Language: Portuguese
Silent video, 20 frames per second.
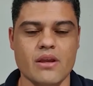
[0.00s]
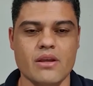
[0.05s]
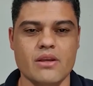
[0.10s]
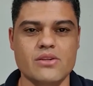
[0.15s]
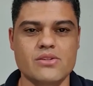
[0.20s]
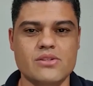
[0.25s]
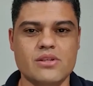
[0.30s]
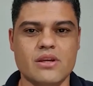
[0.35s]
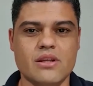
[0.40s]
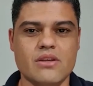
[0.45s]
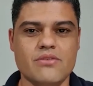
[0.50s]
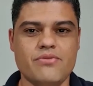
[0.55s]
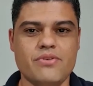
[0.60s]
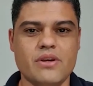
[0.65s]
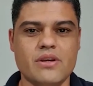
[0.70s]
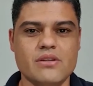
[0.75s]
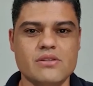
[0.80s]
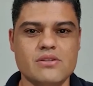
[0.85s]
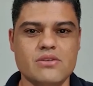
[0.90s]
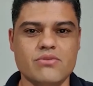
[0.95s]
Isso
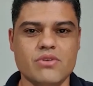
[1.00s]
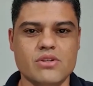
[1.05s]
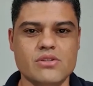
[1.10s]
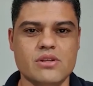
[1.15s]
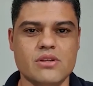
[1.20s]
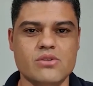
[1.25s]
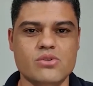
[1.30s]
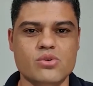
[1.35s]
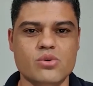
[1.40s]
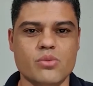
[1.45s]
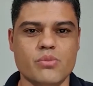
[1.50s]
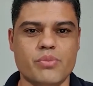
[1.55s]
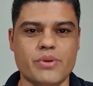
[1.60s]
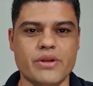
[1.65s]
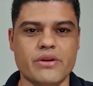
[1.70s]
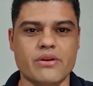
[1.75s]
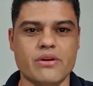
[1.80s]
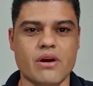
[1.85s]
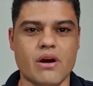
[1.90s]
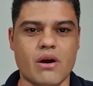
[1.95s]
significa que se você
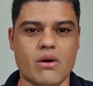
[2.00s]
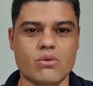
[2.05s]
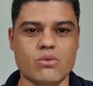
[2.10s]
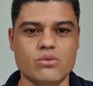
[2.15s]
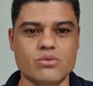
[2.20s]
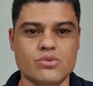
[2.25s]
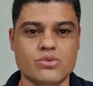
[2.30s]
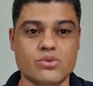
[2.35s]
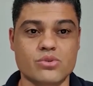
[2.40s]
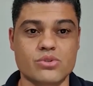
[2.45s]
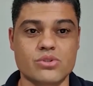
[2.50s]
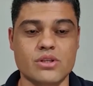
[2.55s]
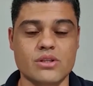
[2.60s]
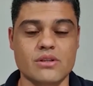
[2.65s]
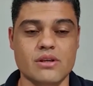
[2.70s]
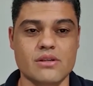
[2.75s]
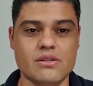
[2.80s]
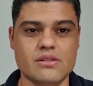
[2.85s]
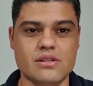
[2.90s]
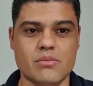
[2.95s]
descumprir alguns dos
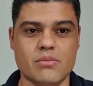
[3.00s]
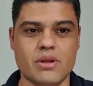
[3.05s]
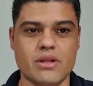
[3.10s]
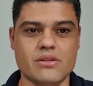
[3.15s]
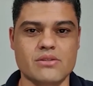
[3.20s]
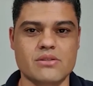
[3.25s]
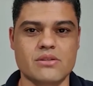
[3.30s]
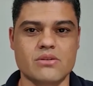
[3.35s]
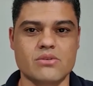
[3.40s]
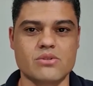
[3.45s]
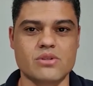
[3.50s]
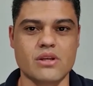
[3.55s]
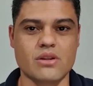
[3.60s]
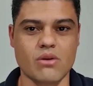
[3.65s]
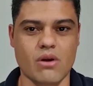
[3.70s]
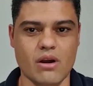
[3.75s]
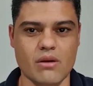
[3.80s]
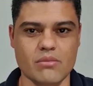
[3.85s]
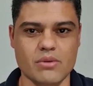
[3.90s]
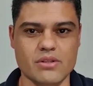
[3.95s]
itens estabelecidos em
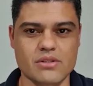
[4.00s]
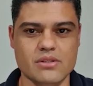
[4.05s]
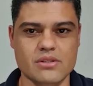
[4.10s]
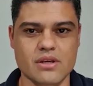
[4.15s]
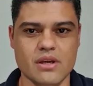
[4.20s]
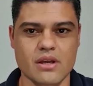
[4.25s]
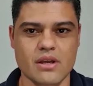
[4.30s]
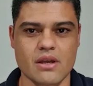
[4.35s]
normas,